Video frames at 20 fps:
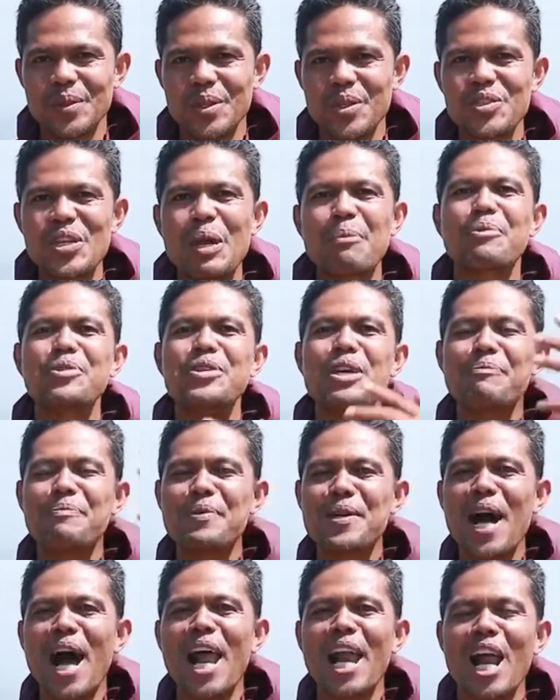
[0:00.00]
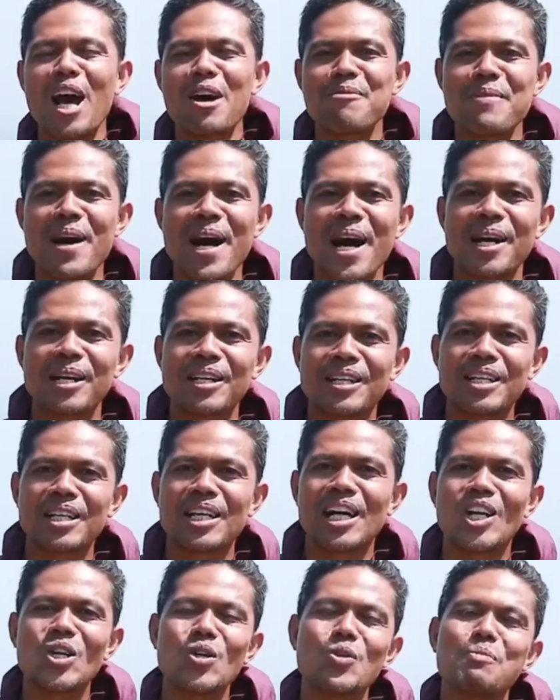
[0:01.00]
Saya punya pengalaman
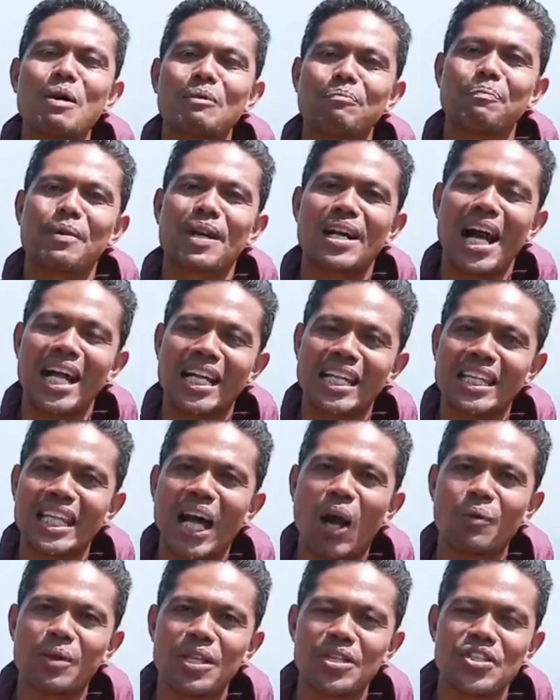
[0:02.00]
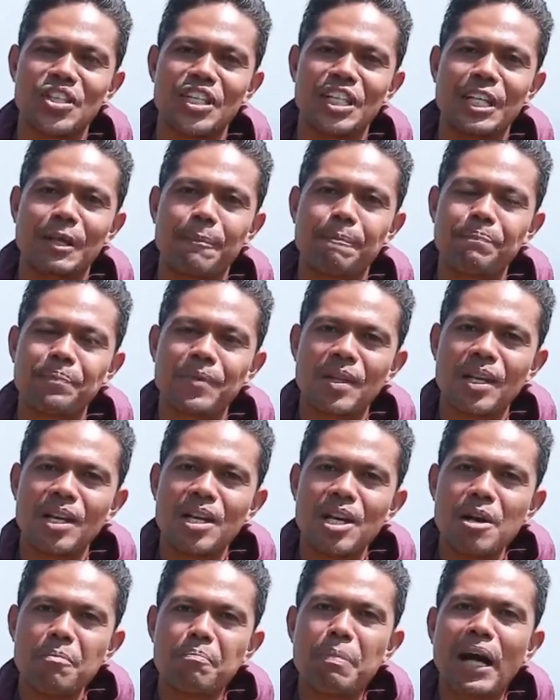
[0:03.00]
dengan umat perantau di sini.
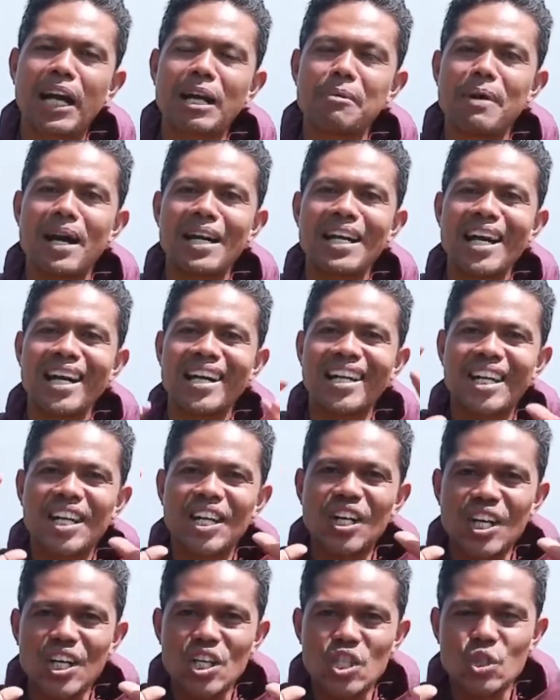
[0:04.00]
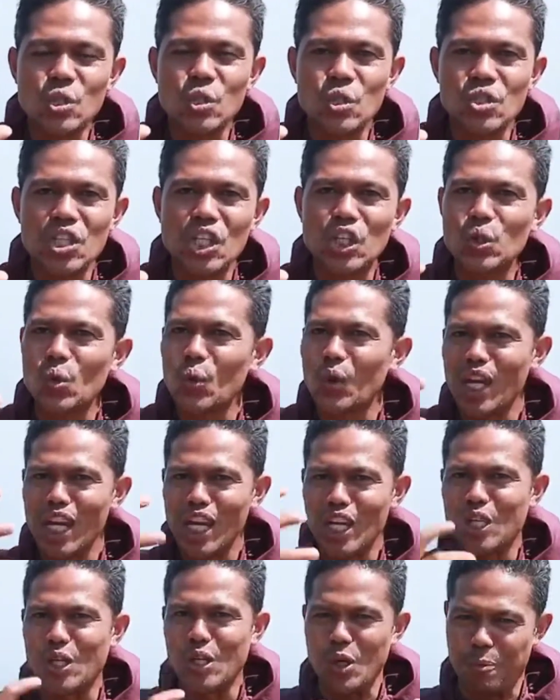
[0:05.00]
Bagaimana Kristus itu
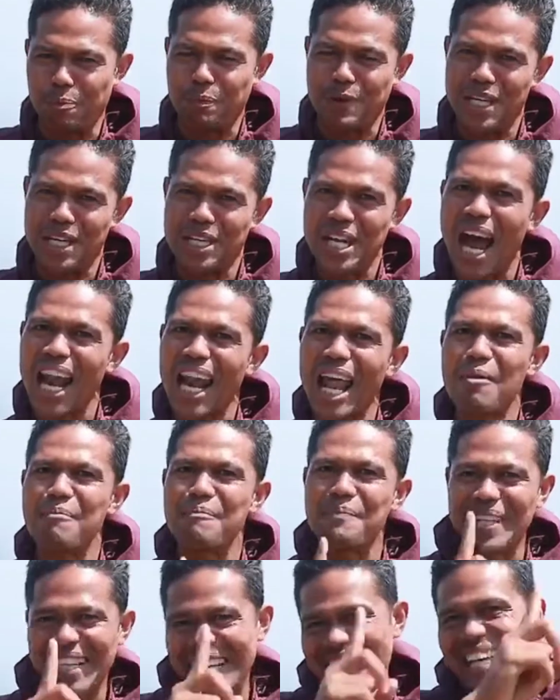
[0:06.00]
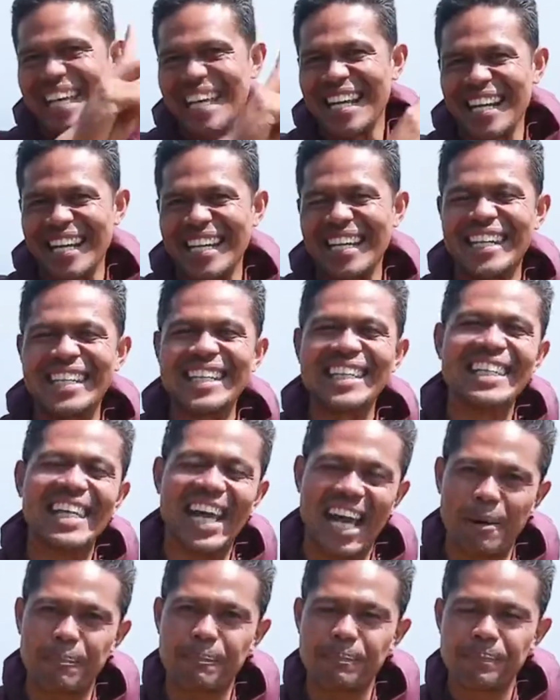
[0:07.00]
hidup di dalam diri
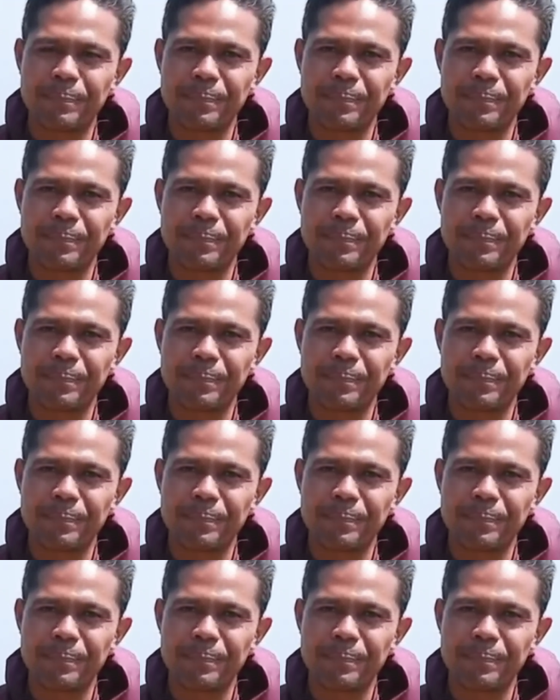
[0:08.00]
dia.